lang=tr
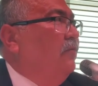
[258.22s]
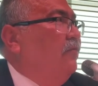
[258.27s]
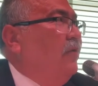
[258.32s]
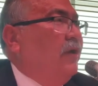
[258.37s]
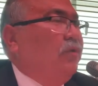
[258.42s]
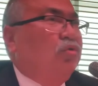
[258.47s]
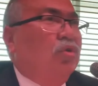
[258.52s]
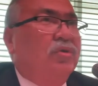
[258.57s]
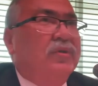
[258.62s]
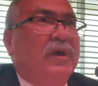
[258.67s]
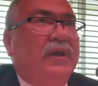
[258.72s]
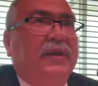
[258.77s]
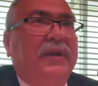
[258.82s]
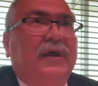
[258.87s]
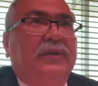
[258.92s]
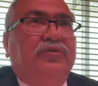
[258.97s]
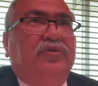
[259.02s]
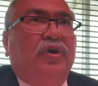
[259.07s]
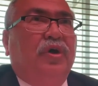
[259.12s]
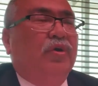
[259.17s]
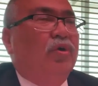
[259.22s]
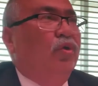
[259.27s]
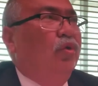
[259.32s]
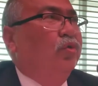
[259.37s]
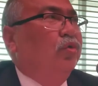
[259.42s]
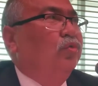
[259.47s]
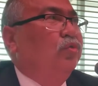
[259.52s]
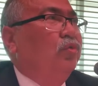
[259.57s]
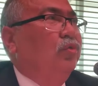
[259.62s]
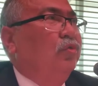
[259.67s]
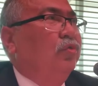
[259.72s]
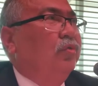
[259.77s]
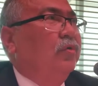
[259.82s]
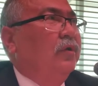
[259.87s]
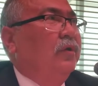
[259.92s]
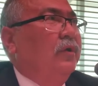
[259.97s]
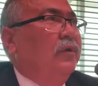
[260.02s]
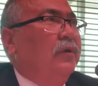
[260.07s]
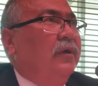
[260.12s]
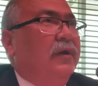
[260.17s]
FETÖ denilen terör örgütünün
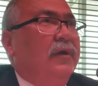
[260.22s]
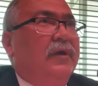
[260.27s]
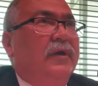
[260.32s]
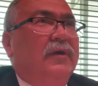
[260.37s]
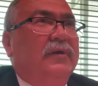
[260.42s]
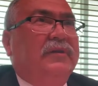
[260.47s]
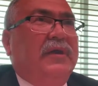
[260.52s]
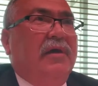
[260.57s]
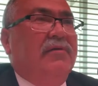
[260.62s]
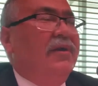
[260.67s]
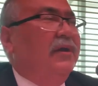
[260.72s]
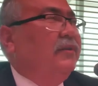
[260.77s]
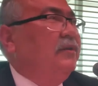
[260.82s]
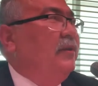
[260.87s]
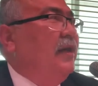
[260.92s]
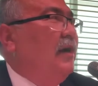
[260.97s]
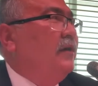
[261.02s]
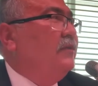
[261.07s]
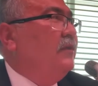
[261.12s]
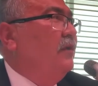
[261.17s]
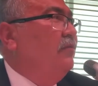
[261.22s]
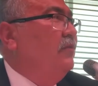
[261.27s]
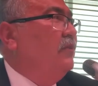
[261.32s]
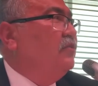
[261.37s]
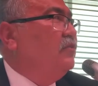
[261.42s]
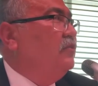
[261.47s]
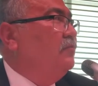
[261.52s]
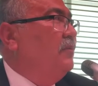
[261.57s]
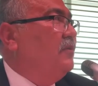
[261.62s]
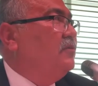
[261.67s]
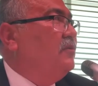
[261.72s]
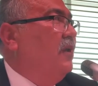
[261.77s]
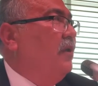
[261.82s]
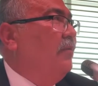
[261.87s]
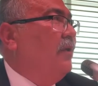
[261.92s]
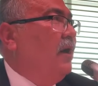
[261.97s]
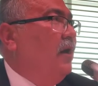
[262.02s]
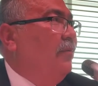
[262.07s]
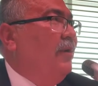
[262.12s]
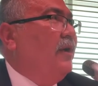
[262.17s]
e, devletin her tarafına
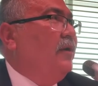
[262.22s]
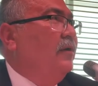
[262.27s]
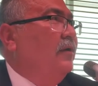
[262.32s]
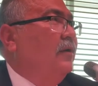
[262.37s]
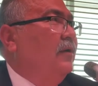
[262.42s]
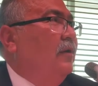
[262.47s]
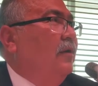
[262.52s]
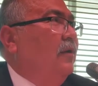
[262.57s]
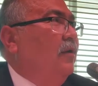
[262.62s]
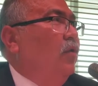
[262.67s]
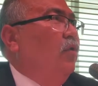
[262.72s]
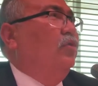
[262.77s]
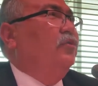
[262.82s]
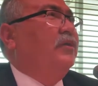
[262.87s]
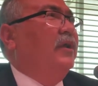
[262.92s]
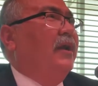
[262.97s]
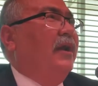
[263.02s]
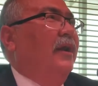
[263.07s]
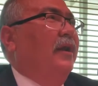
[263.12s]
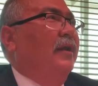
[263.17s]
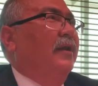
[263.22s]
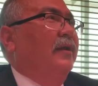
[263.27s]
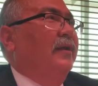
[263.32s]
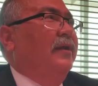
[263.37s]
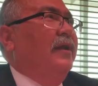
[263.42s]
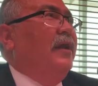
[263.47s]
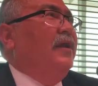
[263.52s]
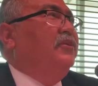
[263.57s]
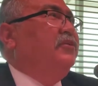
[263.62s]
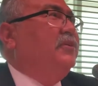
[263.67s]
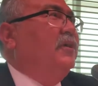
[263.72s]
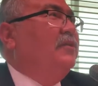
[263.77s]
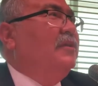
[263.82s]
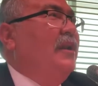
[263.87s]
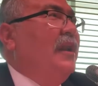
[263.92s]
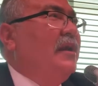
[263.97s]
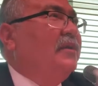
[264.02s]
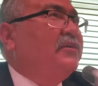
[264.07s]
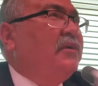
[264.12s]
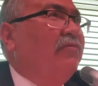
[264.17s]
sızmasıyla beraber onlara ne
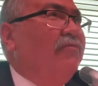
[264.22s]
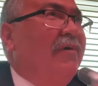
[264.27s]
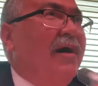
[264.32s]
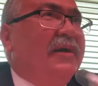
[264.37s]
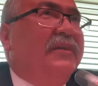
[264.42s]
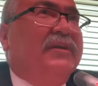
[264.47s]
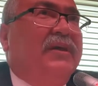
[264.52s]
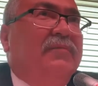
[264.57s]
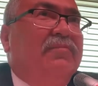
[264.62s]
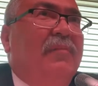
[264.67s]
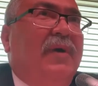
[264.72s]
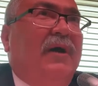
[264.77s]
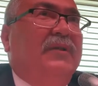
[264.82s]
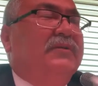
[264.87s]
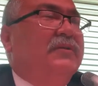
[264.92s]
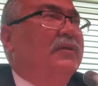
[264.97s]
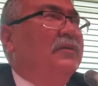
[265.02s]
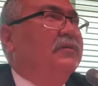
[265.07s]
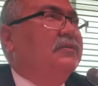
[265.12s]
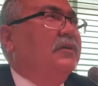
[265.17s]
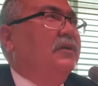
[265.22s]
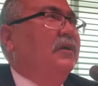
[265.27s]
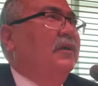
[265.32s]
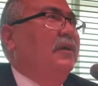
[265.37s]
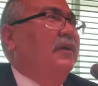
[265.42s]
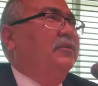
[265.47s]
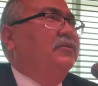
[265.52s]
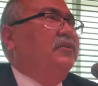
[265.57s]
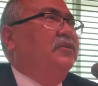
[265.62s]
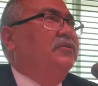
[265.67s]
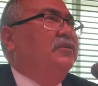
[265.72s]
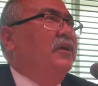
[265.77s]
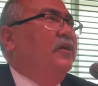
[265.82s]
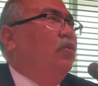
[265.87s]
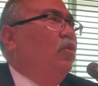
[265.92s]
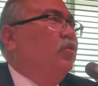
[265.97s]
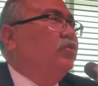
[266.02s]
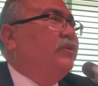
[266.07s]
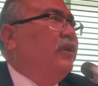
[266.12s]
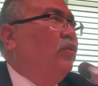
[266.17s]
istedilerse verdik mantığınızı
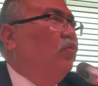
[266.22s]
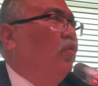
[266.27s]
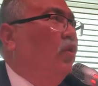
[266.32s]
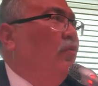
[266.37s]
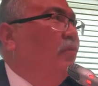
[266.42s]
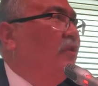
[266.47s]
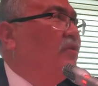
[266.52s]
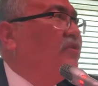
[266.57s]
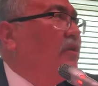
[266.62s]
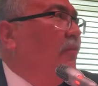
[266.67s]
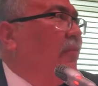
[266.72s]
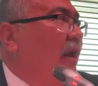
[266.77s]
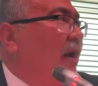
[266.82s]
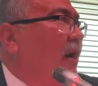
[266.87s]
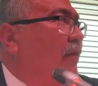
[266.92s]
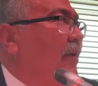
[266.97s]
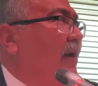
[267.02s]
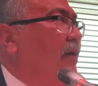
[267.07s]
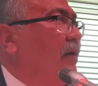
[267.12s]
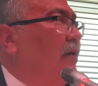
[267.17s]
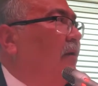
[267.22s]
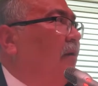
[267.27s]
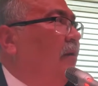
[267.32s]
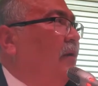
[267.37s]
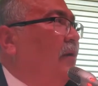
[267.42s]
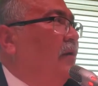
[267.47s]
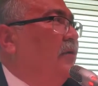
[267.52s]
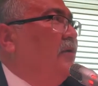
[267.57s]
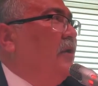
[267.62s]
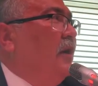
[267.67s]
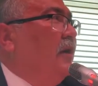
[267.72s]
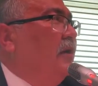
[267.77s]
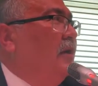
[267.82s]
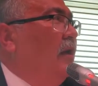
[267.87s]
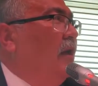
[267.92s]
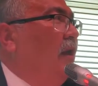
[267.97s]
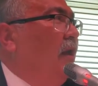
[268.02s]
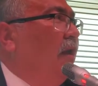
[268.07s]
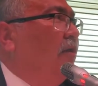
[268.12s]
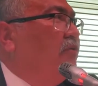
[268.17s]
sizlerin ortaya koymanızla beraber
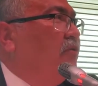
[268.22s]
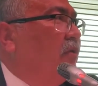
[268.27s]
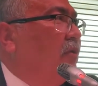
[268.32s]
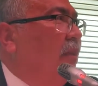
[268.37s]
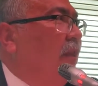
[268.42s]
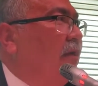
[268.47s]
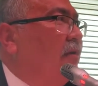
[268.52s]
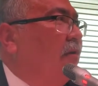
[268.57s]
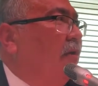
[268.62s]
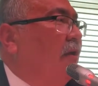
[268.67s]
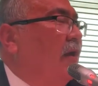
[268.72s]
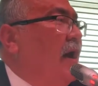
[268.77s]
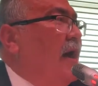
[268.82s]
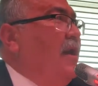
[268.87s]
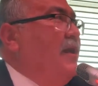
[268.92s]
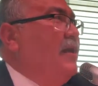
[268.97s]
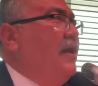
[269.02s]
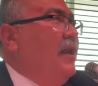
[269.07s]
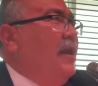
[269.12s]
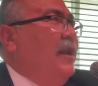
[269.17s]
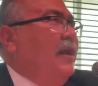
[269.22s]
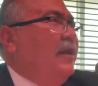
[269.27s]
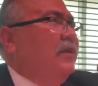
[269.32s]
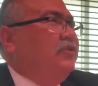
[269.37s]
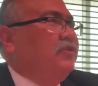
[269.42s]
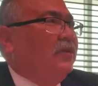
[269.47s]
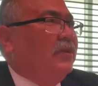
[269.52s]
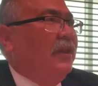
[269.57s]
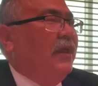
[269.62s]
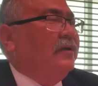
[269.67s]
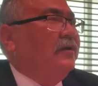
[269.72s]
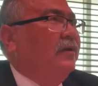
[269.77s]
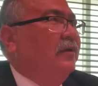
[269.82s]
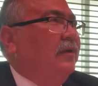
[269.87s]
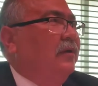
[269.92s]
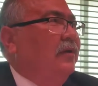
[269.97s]
yargıyı ele geçirdiler. Her yere ele geçirdiler.